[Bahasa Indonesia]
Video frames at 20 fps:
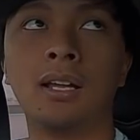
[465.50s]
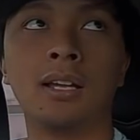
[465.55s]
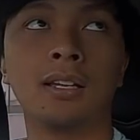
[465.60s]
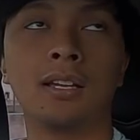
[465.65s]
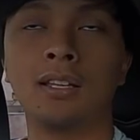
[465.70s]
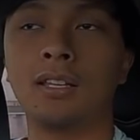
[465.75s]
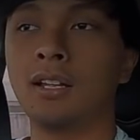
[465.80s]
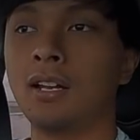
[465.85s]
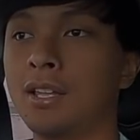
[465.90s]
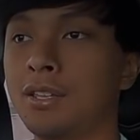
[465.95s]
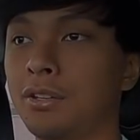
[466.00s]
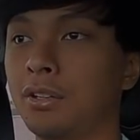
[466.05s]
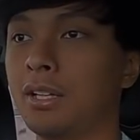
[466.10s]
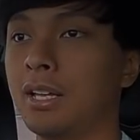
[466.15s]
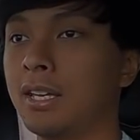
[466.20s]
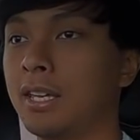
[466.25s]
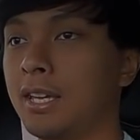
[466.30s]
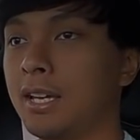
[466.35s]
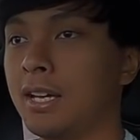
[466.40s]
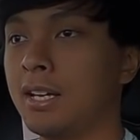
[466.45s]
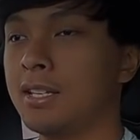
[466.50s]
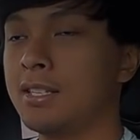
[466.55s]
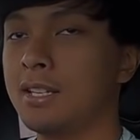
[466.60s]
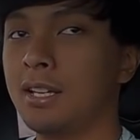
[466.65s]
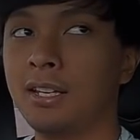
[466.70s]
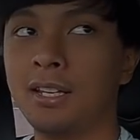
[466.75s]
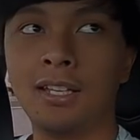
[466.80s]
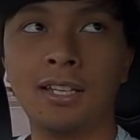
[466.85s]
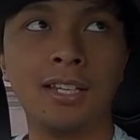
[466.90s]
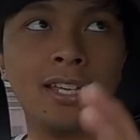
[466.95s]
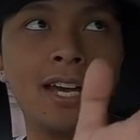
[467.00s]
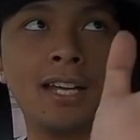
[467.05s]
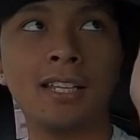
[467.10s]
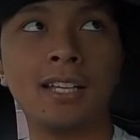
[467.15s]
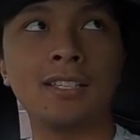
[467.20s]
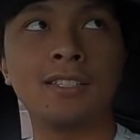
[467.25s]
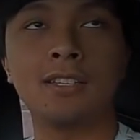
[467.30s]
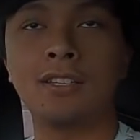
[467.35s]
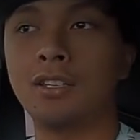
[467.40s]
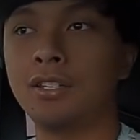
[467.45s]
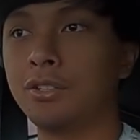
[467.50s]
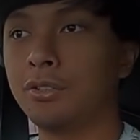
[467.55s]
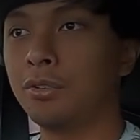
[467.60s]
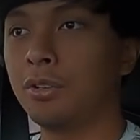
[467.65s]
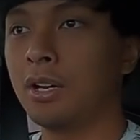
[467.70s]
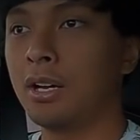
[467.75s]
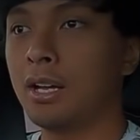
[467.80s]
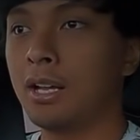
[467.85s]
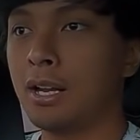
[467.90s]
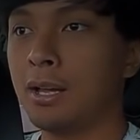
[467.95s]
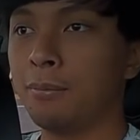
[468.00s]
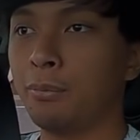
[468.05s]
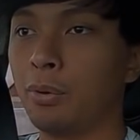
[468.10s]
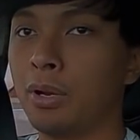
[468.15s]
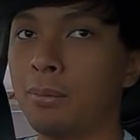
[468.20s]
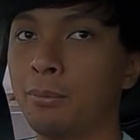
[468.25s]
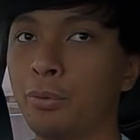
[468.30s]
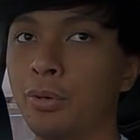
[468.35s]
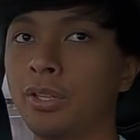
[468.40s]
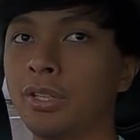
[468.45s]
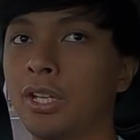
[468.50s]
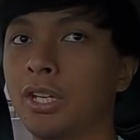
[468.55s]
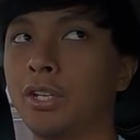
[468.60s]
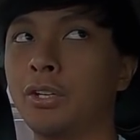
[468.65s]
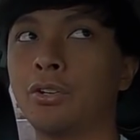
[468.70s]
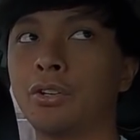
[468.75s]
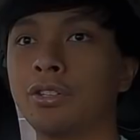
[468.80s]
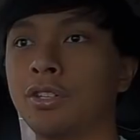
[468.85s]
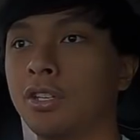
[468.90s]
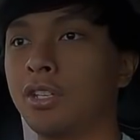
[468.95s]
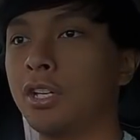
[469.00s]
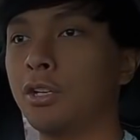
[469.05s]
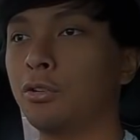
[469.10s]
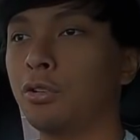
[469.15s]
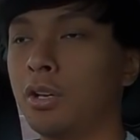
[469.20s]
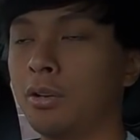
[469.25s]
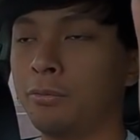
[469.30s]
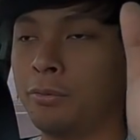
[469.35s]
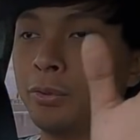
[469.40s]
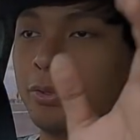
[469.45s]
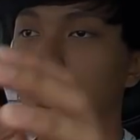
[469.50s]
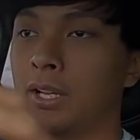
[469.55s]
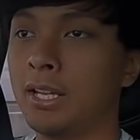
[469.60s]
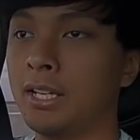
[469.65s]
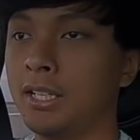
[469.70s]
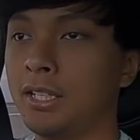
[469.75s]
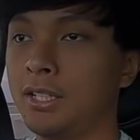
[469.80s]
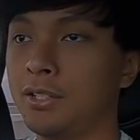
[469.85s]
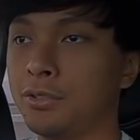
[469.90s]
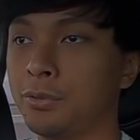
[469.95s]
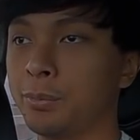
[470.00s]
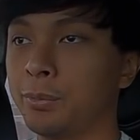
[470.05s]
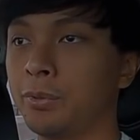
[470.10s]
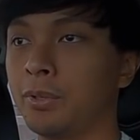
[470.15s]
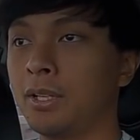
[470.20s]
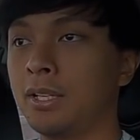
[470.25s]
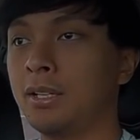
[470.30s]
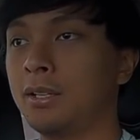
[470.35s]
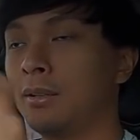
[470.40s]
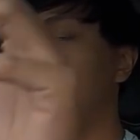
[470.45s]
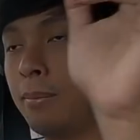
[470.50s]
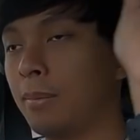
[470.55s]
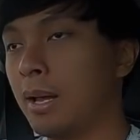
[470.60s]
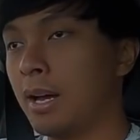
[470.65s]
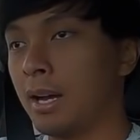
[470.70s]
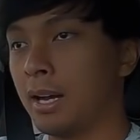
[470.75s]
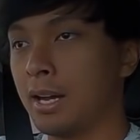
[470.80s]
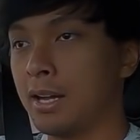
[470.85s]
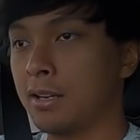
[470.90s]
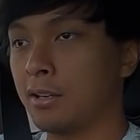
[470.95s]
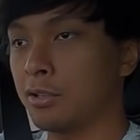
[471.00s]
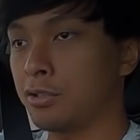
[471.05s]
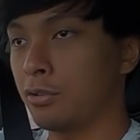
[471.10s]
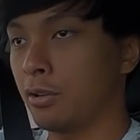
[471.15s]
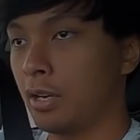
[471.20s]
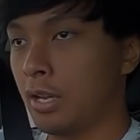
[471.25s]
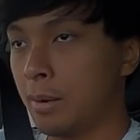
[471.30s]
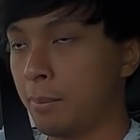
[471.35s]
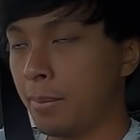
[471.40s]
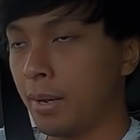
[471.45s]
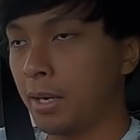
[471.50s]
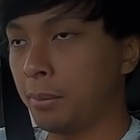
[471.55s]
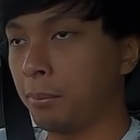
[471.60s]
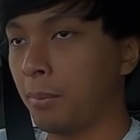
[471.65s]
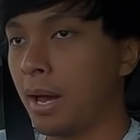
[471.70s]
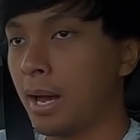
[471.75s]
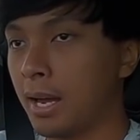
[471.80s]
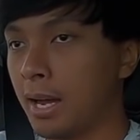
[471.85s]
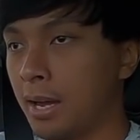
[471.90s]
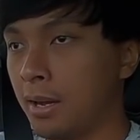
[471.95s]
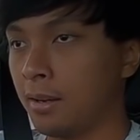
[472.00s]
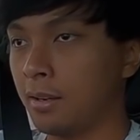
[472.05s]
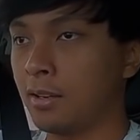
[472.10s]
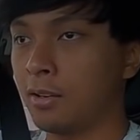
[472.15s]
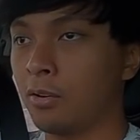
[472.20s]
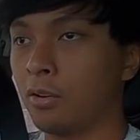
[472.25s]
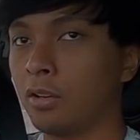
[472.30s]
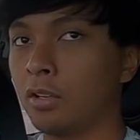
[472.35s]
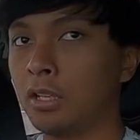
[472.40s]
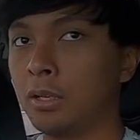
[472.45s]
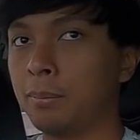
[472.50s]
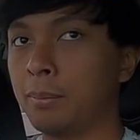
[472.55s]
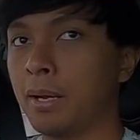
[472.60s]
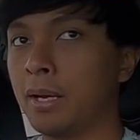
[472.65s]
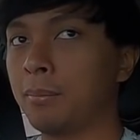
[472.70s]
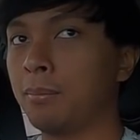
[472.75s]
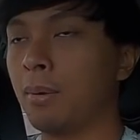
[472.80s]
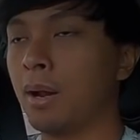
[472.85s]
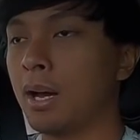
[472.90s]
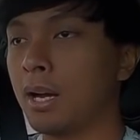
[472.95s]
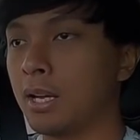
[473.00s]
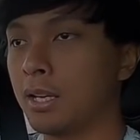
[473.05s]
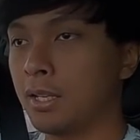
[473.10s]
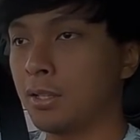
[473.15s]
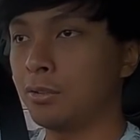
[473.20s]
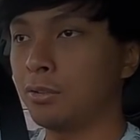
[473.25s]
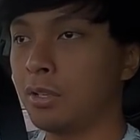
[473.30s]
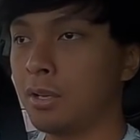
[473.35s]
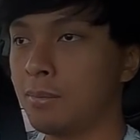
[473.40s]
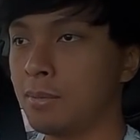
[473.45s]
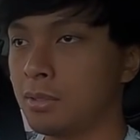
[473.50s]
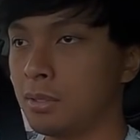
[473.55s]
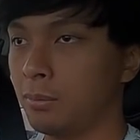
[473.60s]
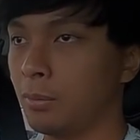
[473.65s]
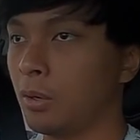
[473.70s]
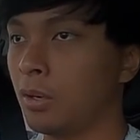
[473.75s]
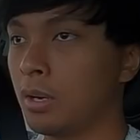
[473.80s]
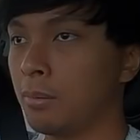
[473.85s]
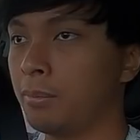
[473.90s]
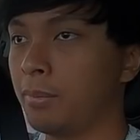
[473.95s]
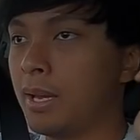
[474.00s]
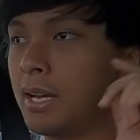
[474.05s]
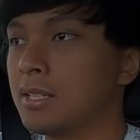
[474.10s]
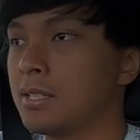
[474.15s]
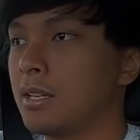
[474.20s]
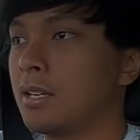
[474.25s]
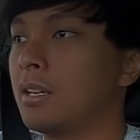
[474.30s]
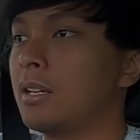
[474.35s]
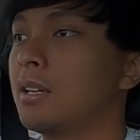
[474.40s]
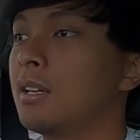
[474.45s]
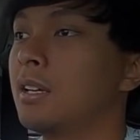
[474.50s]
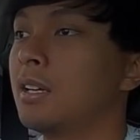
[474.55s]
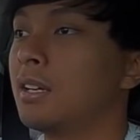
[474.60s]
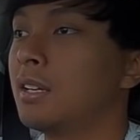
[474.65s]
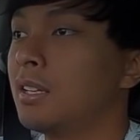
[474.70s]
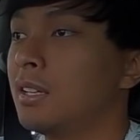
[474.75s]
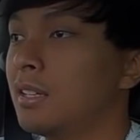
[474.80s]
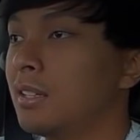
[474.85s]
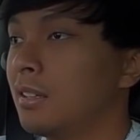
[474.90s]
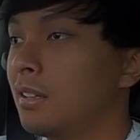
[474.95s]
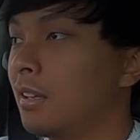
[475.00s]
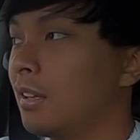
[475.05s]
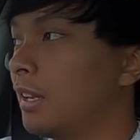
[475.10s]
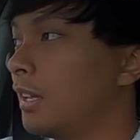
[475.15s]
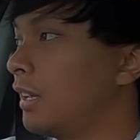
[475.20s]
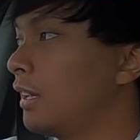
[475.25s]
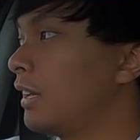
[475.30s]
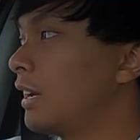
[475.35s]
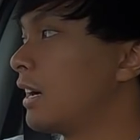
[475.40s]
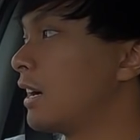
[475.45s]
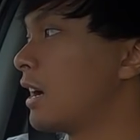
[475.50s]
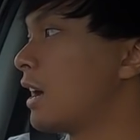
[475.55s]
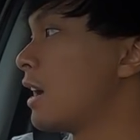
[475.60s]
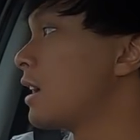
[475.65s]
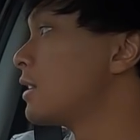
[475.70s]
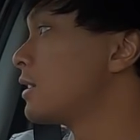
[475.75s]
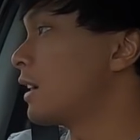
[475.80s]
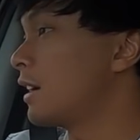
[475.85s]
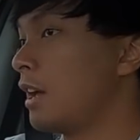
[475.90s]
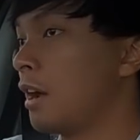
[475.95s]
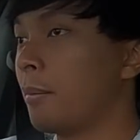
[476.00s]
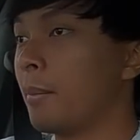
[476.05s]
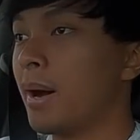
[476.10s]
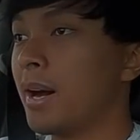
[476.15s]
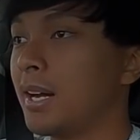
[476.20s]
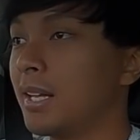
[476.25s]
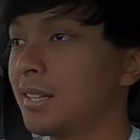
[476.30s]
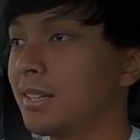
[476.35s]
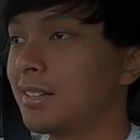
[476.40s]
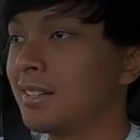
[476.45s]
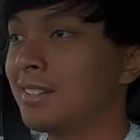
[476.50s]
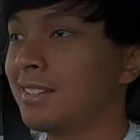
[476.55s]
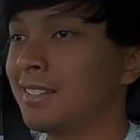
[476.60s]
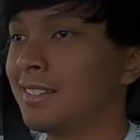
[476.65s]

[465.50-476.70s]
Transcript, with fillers: nah kita lanjut lagi ya jadi di atas sini juga lampu-lampu interiornya dia udah full LED semua belakang kecuali yang paling belakang kalau di paling belakang itu dia masih bohlam biasa jadi ya sayang banget